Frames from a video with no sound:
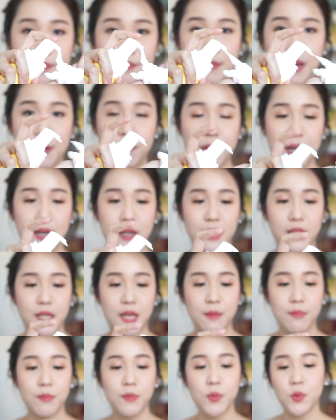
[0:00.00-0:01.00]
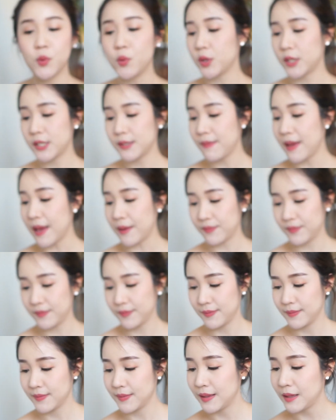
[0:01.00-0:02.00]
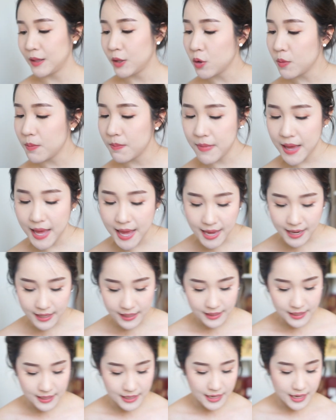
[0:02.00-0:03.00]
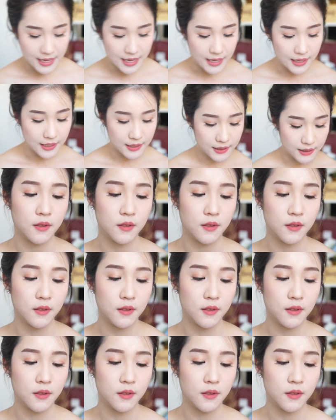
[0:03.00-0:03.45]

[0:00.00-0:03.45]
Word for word: มันเป็นเนื้อมูสแบบนุ่มมากเลยนะคะ